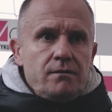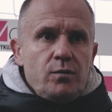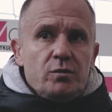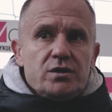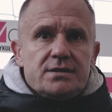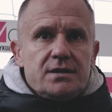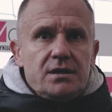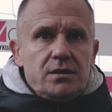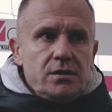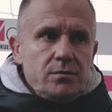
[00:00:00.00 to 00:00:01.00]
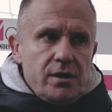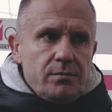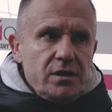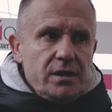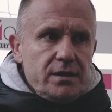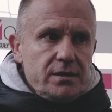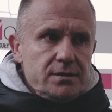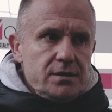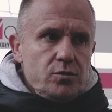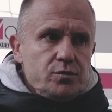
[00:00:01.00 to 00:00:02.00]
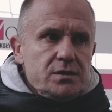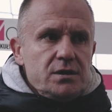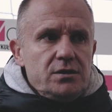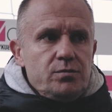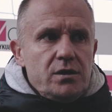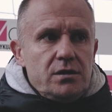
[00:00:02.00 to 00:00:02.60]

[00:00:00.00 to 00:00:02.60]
w momencie straty bramki na 1-0 przestaliśmy